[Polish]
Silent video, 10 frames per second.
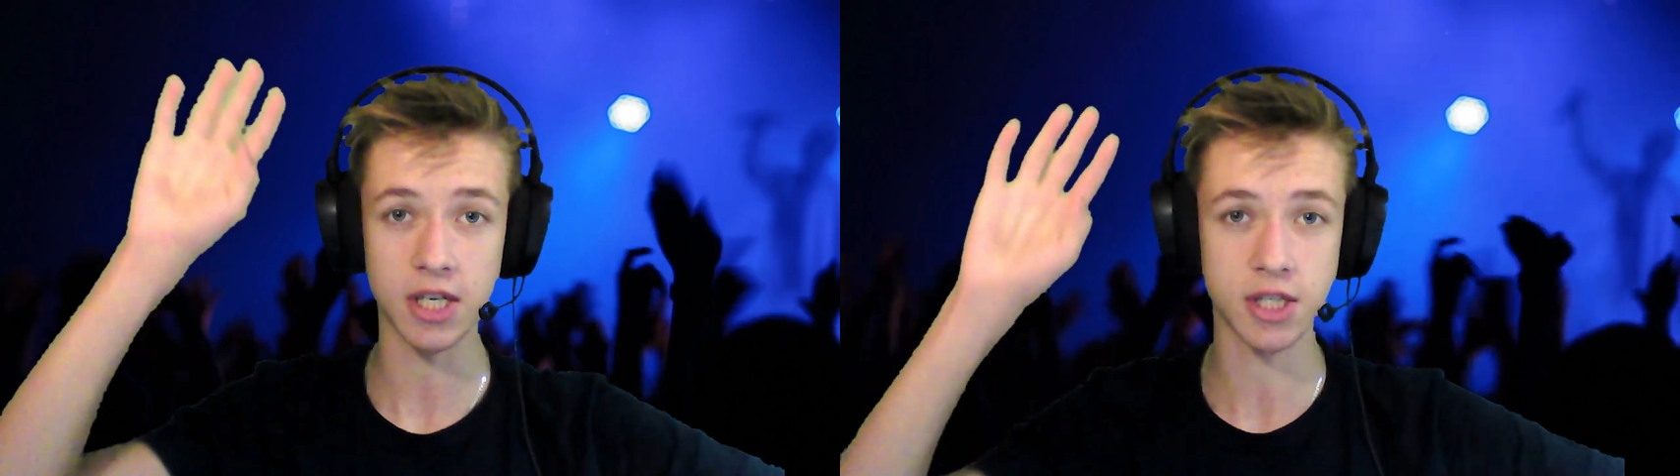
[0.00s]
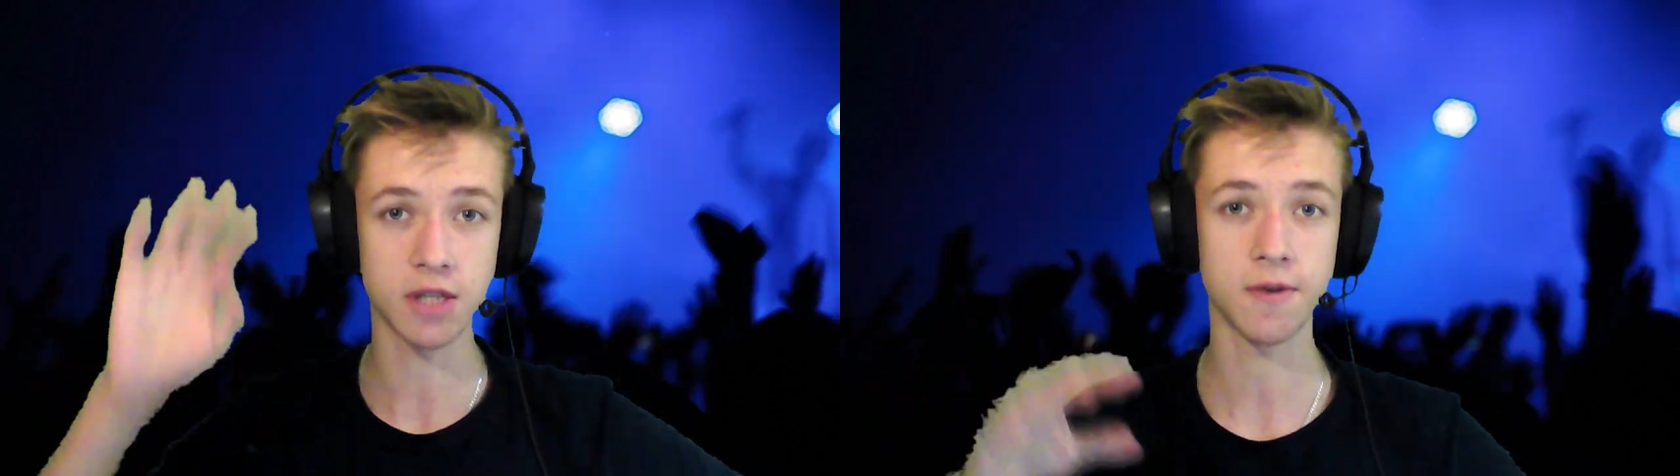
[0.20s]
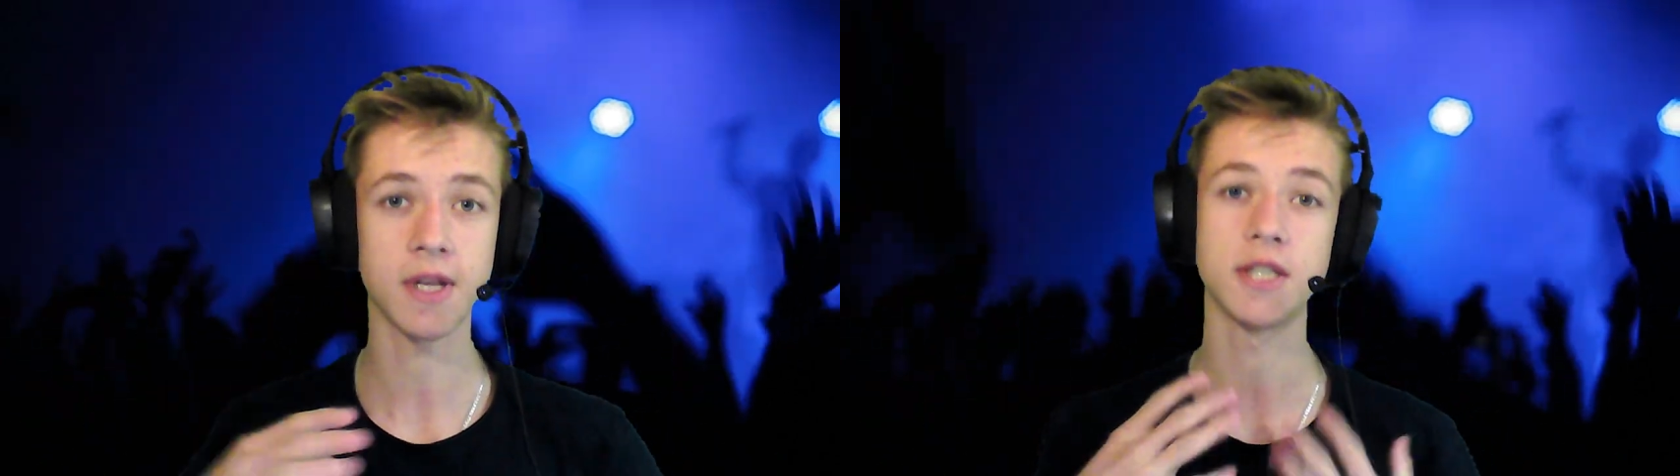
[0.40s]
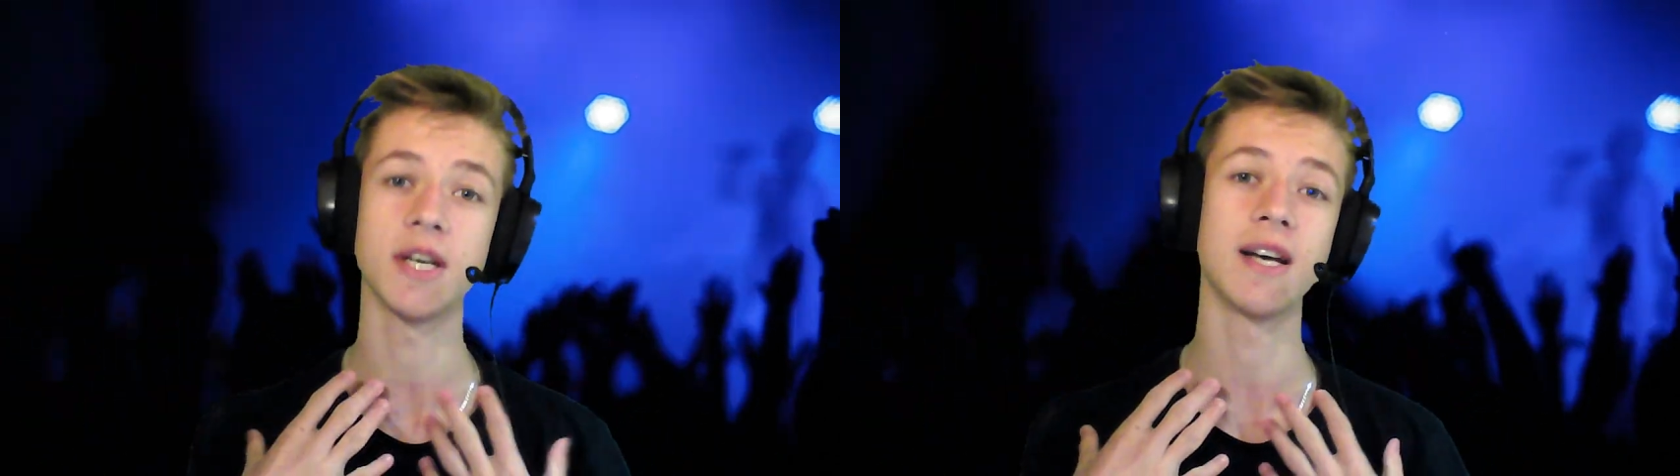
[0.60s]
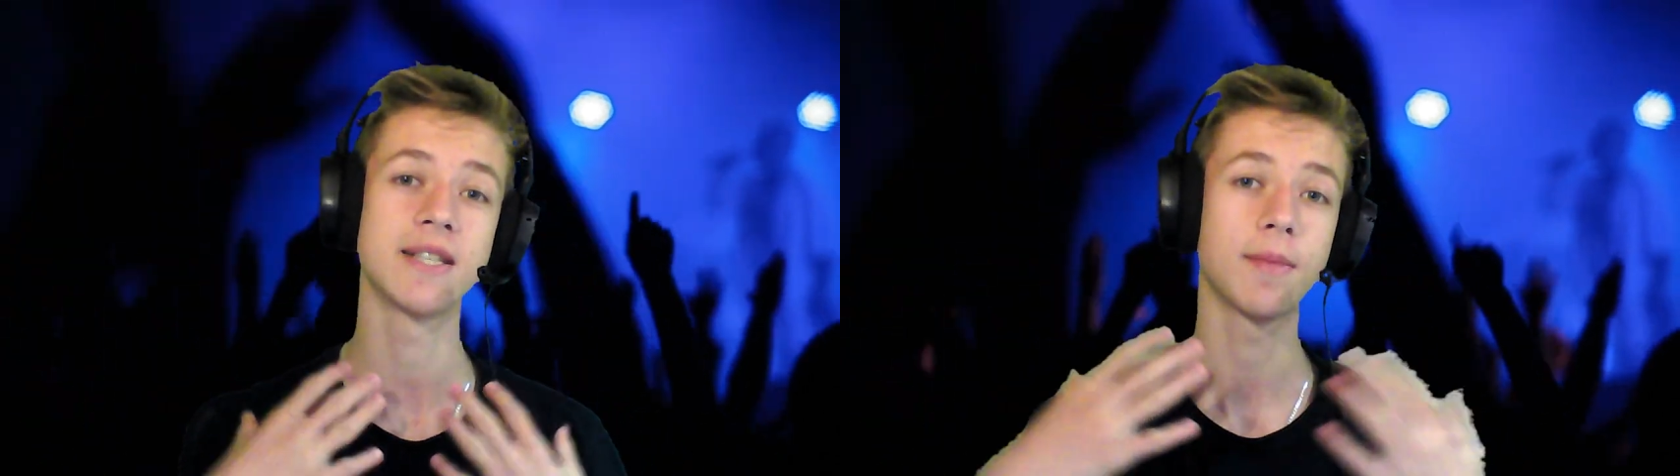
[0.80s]
No cześć, cześć,
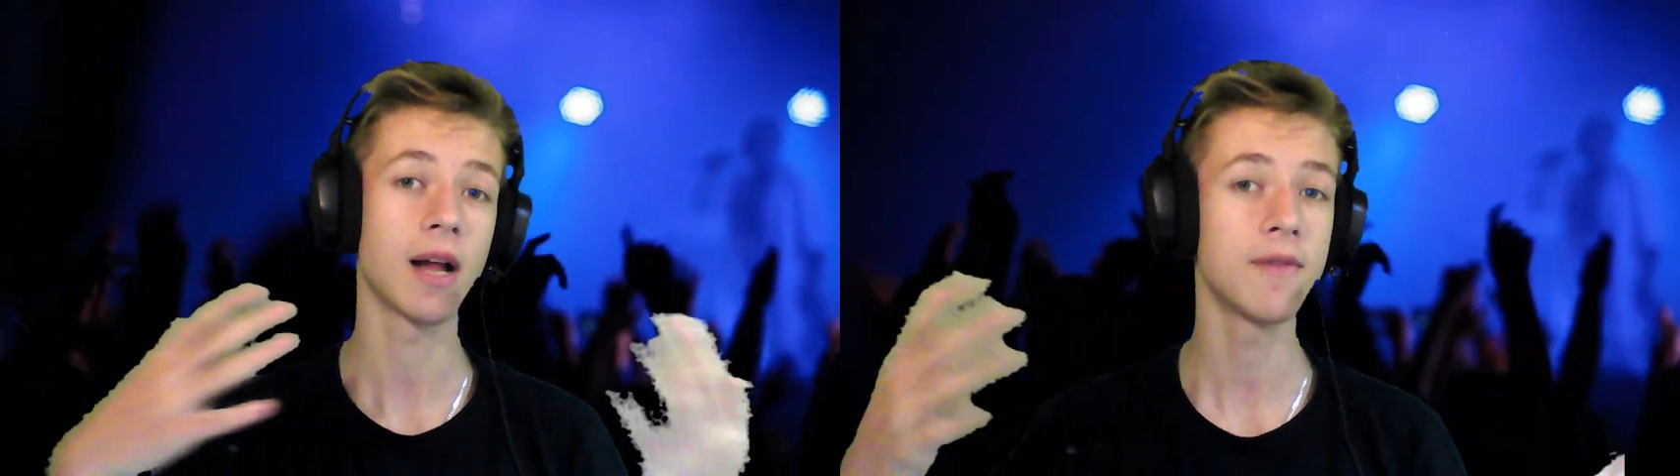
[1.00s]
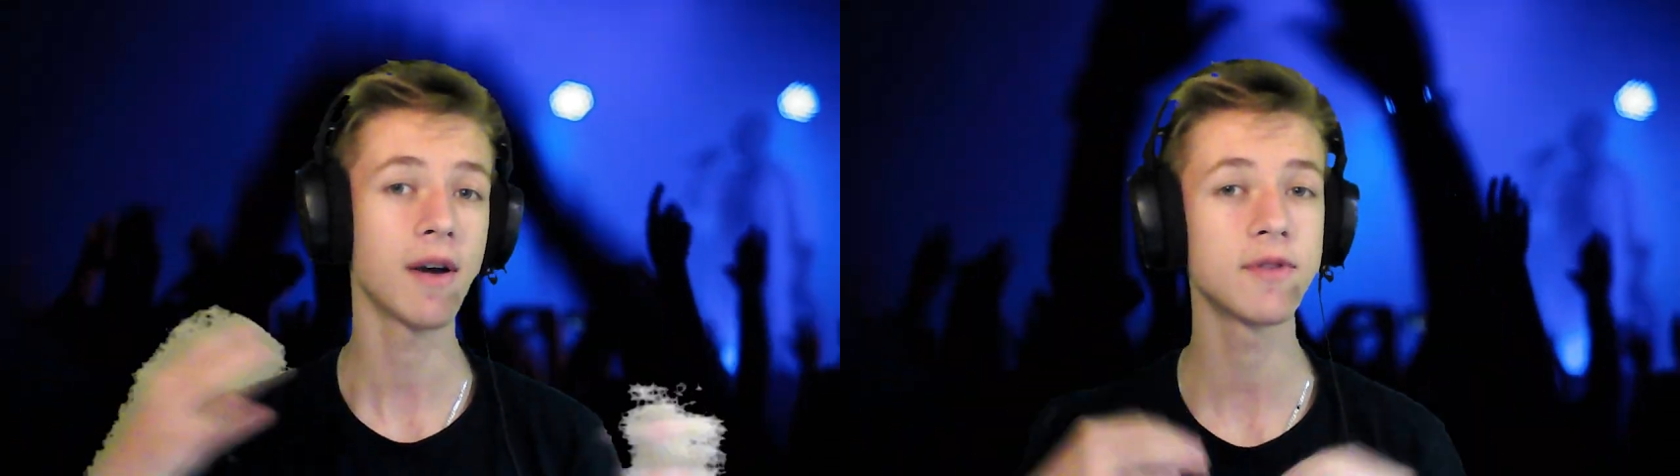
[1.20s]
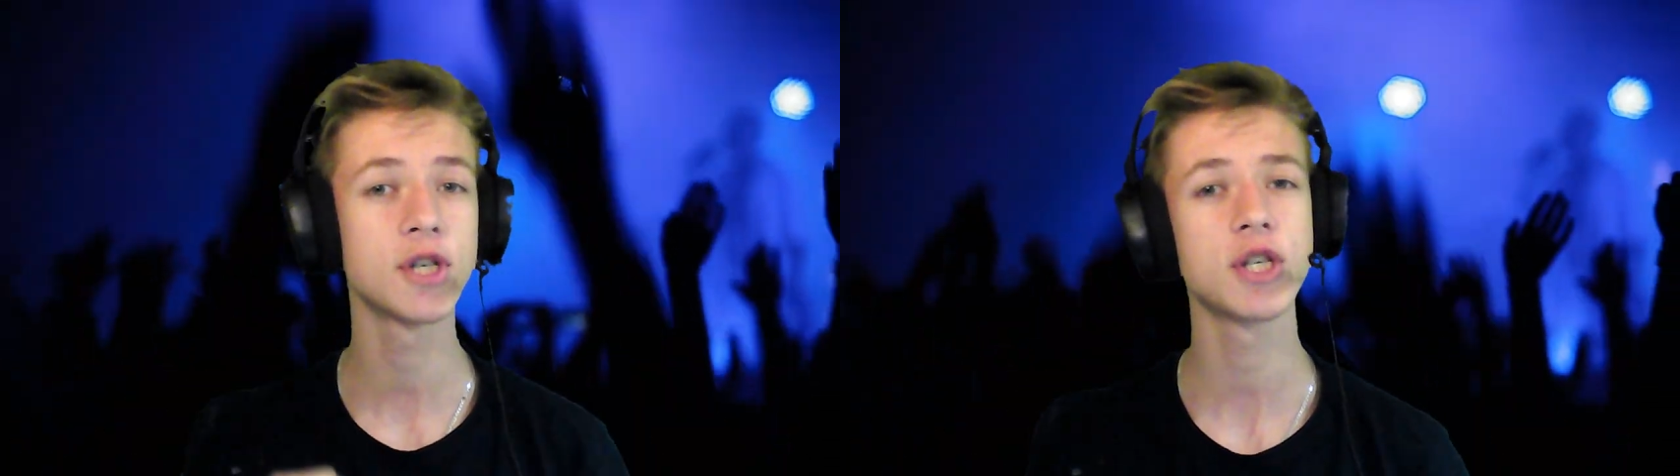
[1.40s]
witajcie, ja jestem Kalwi,